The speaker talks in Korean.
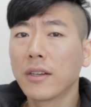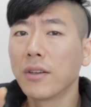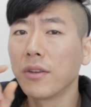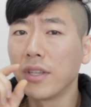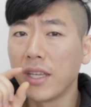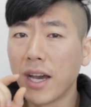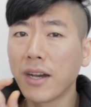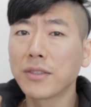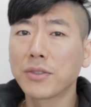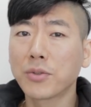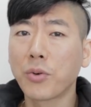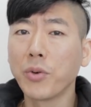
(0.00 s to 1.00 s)
그런
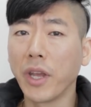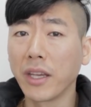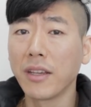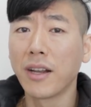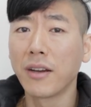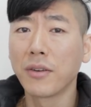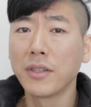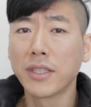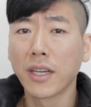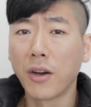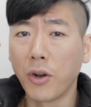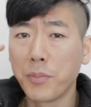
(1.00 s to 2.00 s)
뉘앙스로 얘기를 한 걸
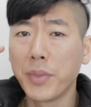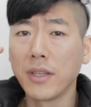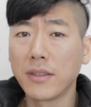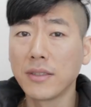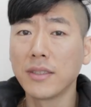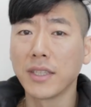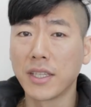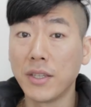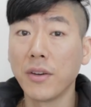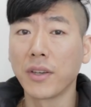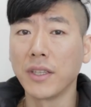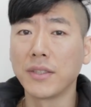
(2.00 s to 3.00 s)
제가 얼핏 들은
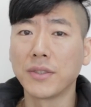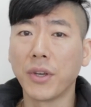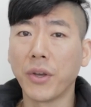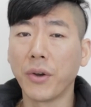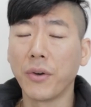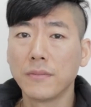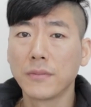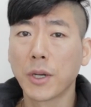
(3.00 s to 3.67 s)
기억이 있어요.